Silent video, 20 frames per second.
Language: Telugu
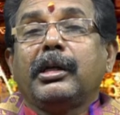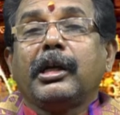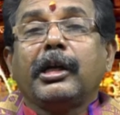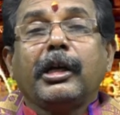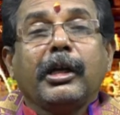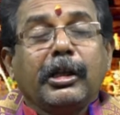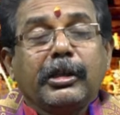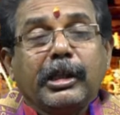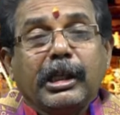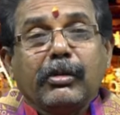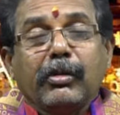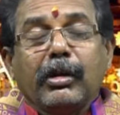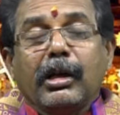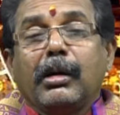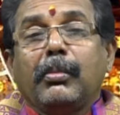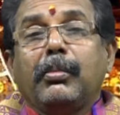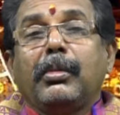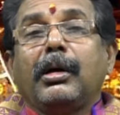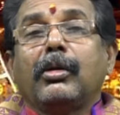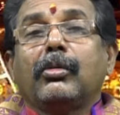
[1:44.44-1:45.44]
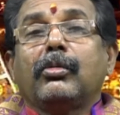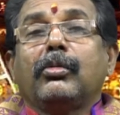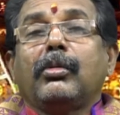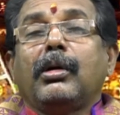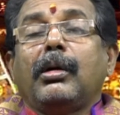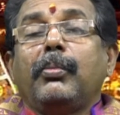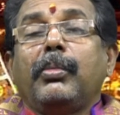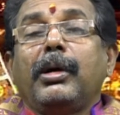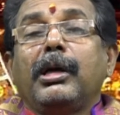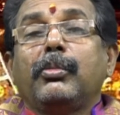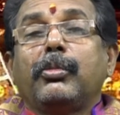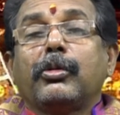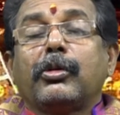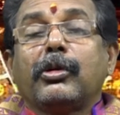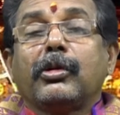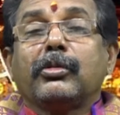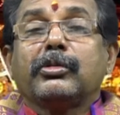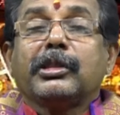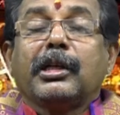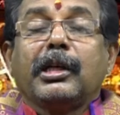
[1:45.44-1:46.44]
ఎంకన దయ వల్ల మాకు అబ్బాయి
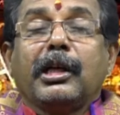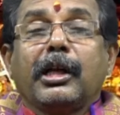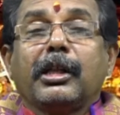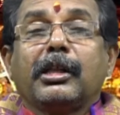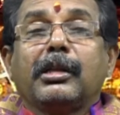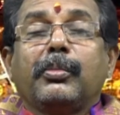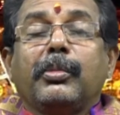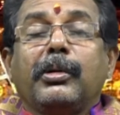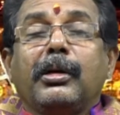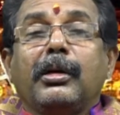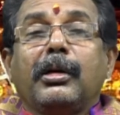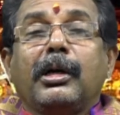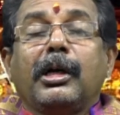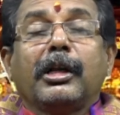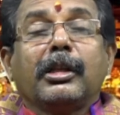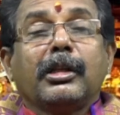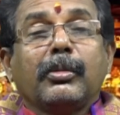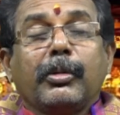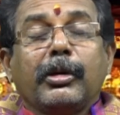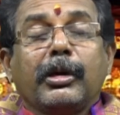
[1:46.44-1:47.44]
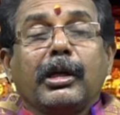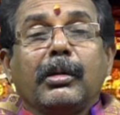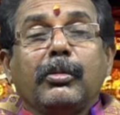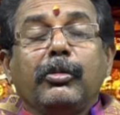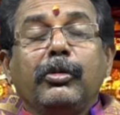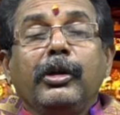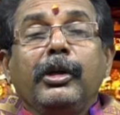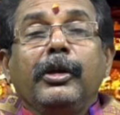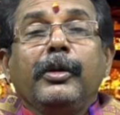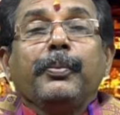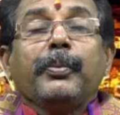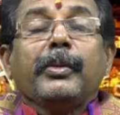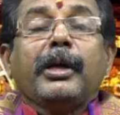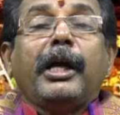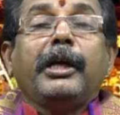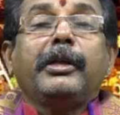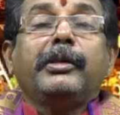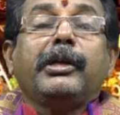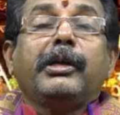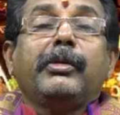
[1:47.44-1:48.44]
పుట్టడం చాలా ఆనంద ఆనందపడ్డాము
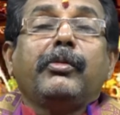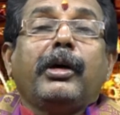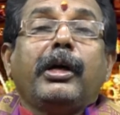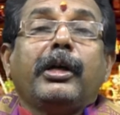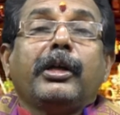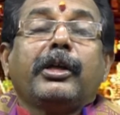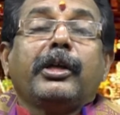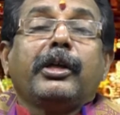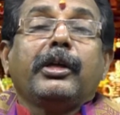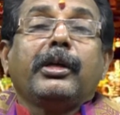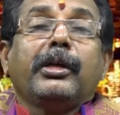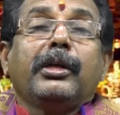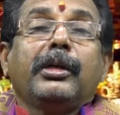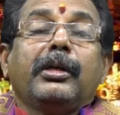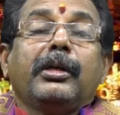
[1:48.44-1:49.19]
అయితే వాడికి